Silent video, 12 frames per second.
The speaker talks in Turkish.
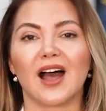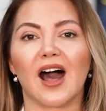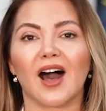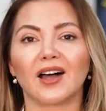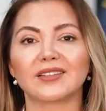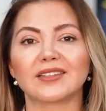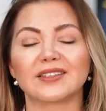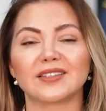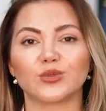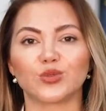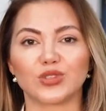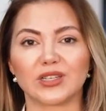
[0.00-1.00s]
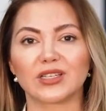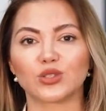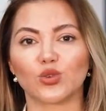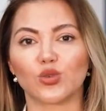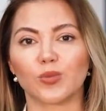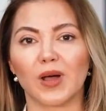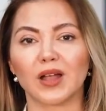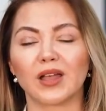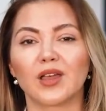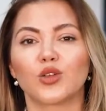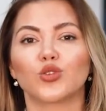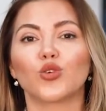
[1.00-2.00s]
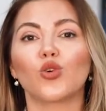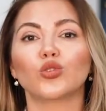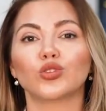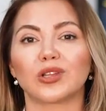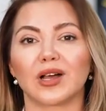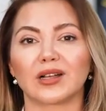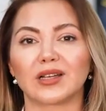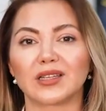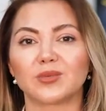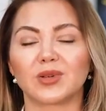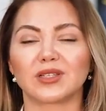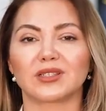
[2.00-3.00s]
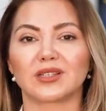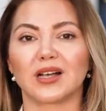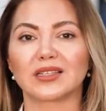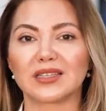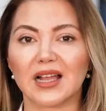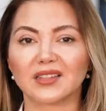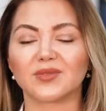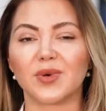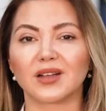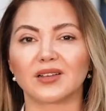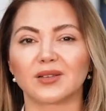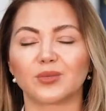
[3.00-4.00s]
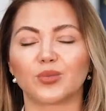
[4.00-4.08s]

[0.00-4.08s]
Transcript: adetleri düzene sokmak, yoğun olan kanamaları azaltmak,